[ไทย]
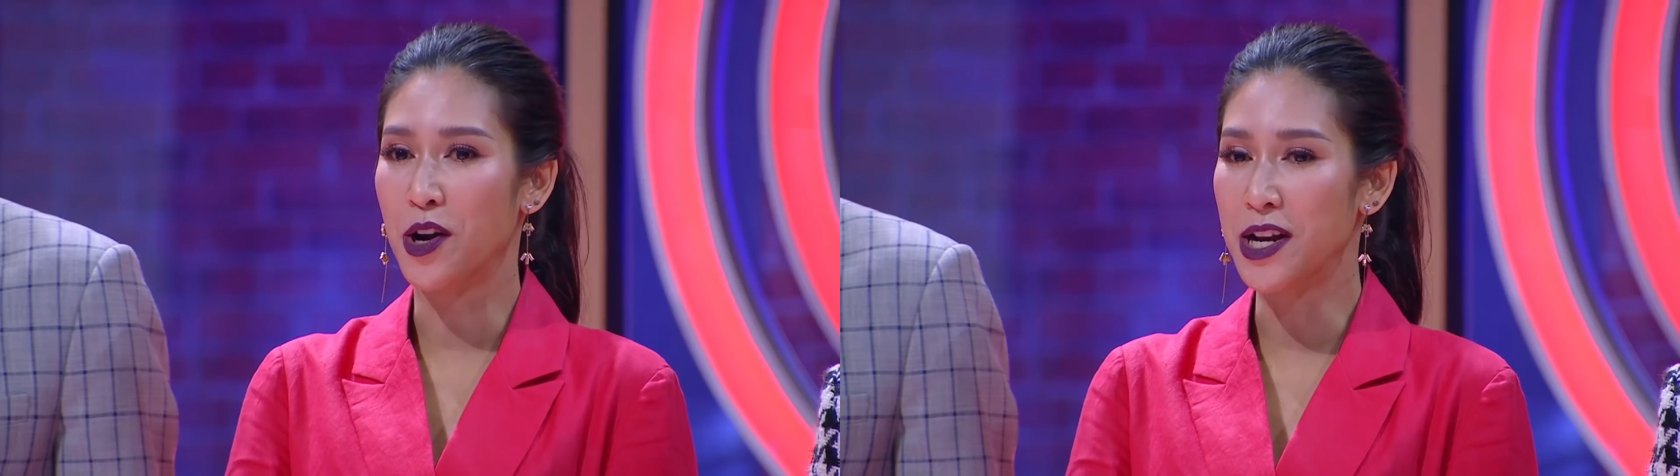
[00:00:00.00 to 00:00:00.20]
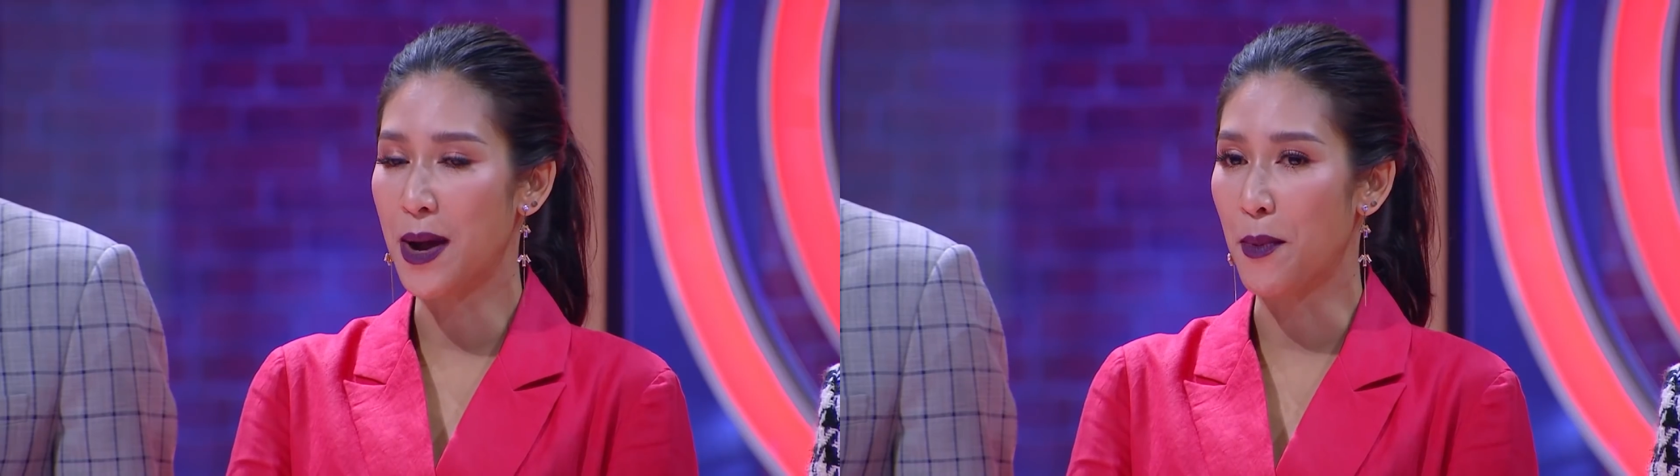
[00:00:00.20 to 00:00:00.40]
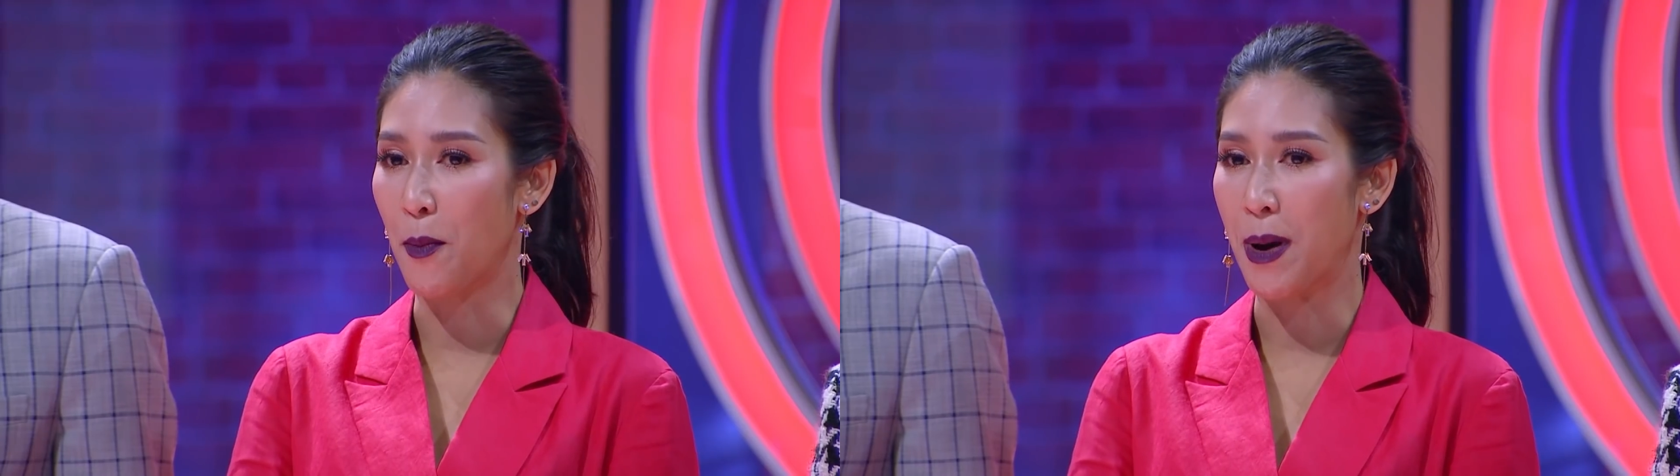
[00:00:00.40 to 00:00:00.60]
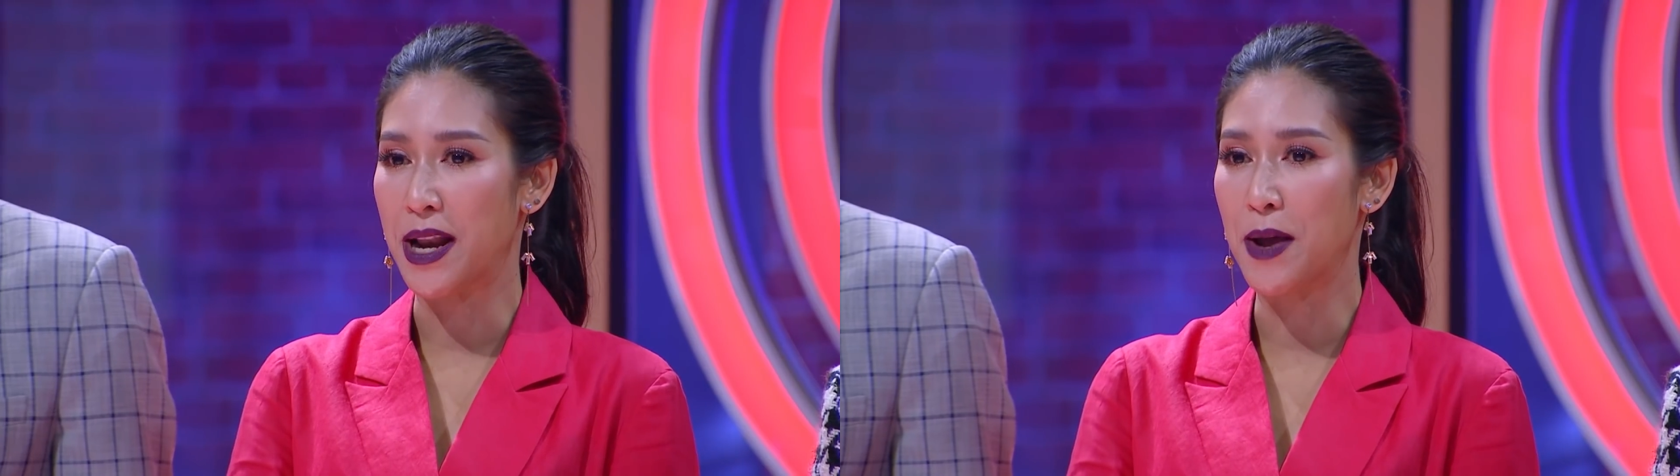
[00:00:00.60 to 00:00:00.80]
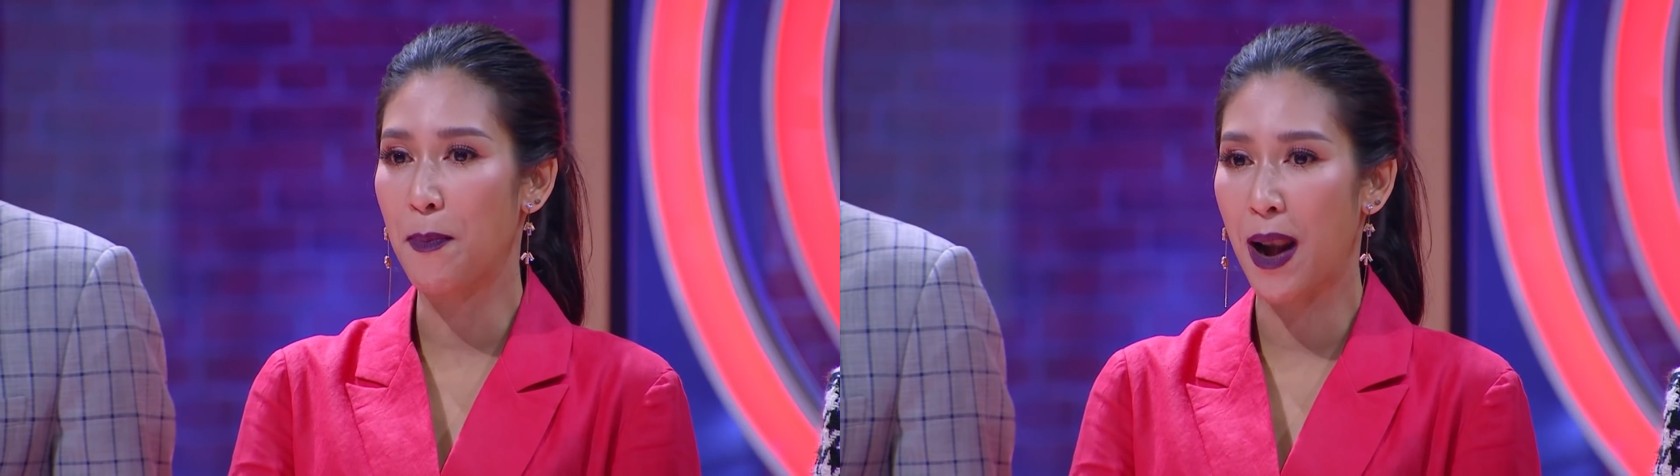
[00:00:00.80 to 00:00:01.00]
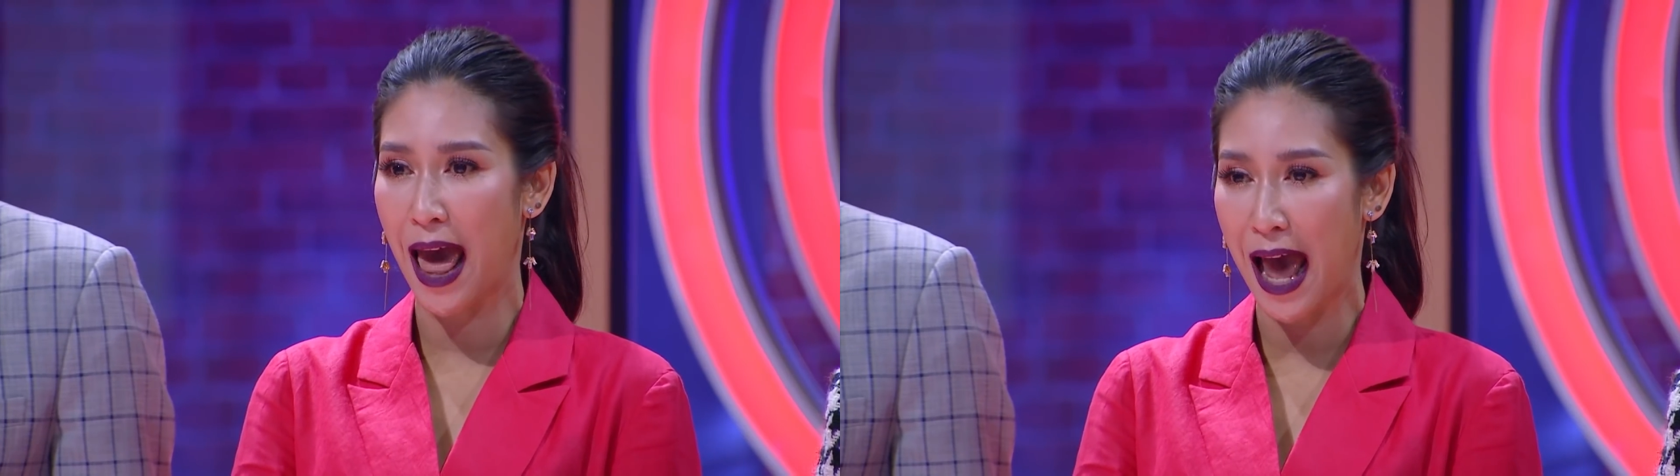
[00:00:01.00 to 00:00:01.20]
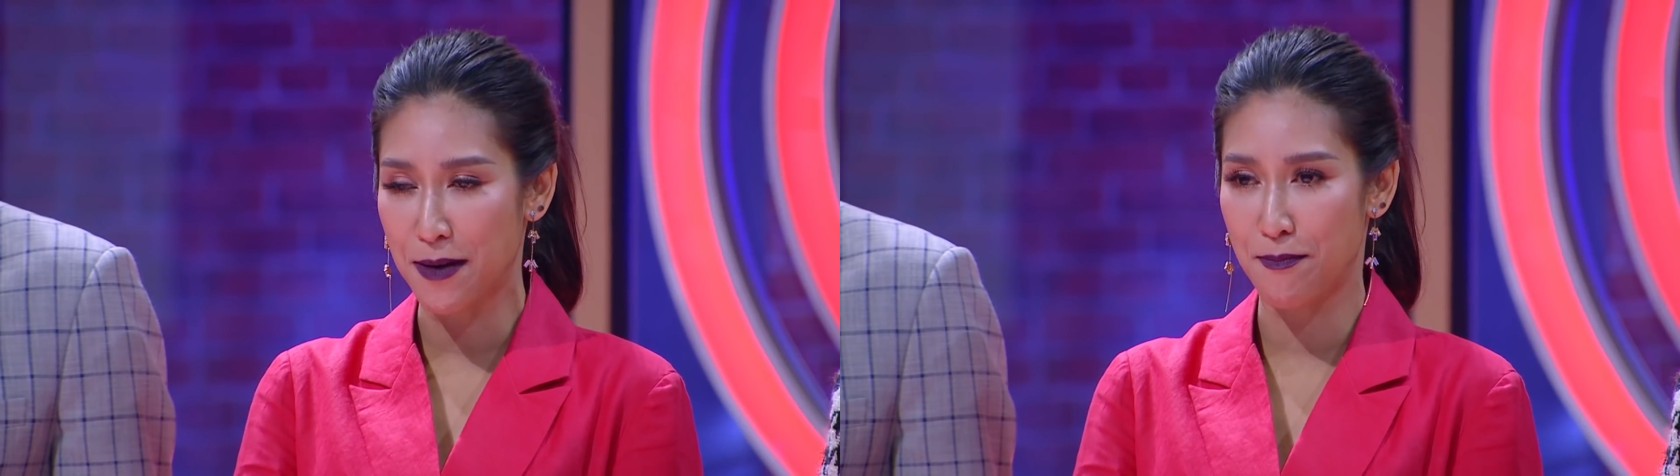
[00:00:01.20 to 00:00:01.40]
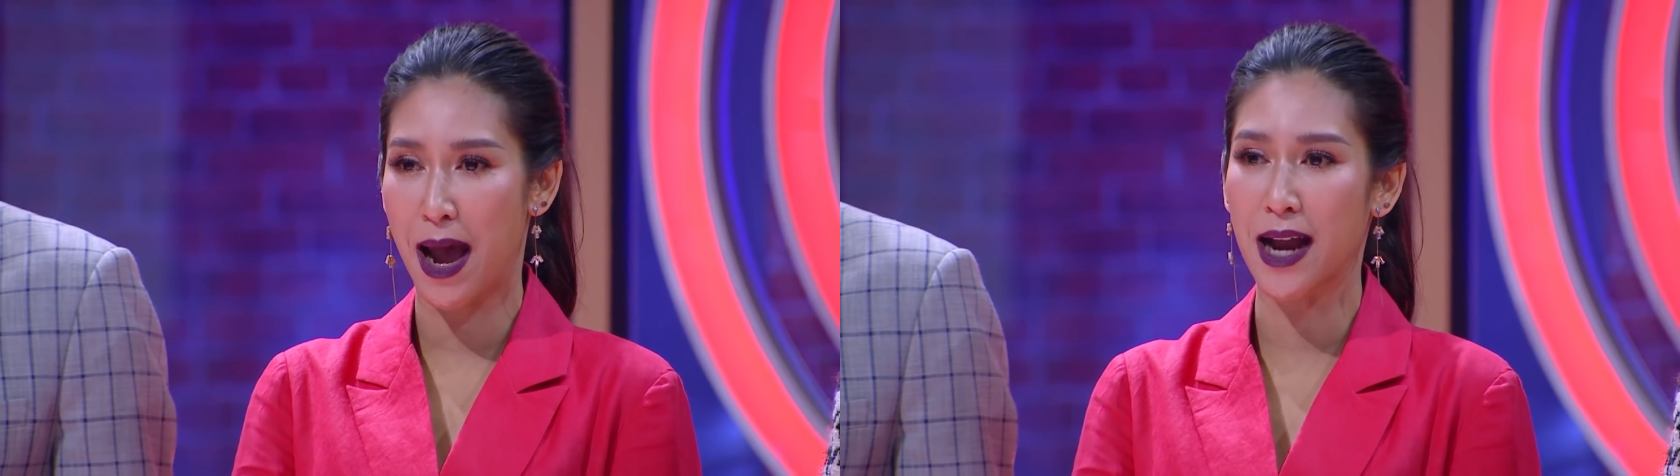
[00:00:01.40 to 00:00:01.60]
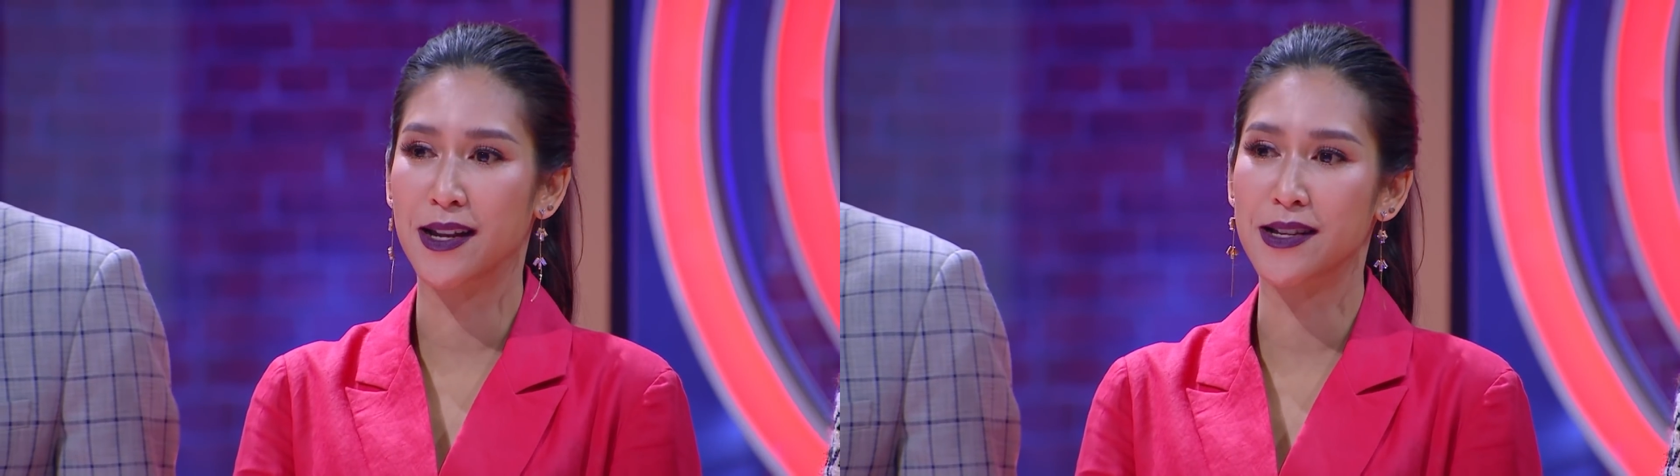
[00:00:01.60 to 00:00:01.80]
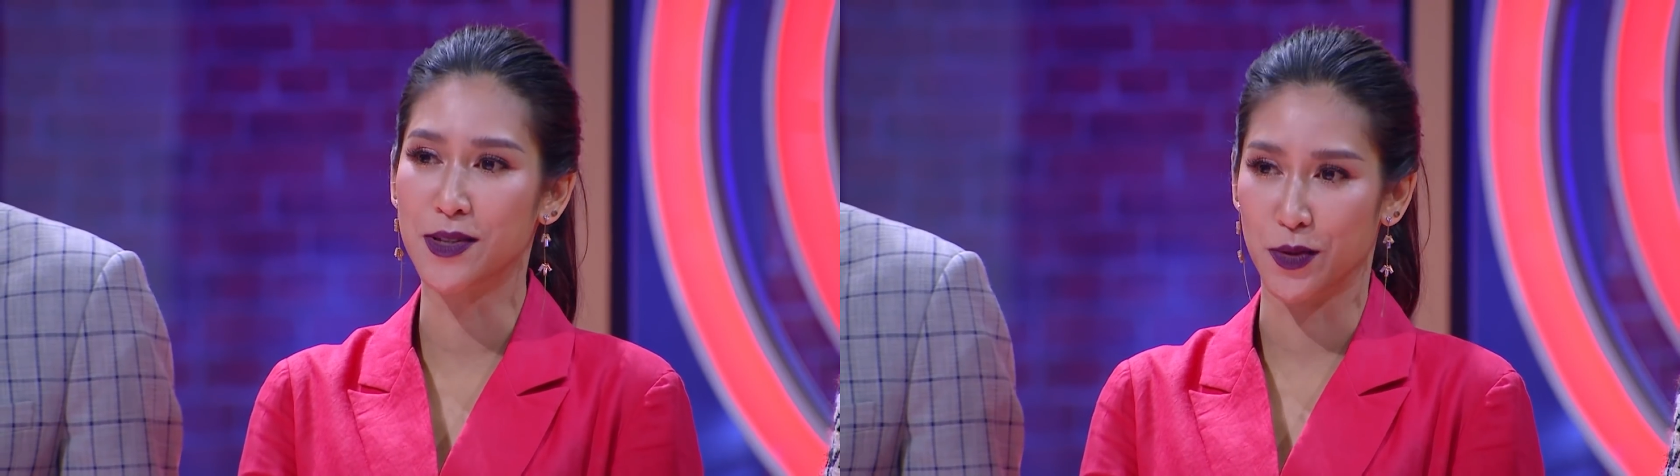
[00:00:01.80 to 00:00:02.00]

คนที่ทำออกมาได้พลาดมากที่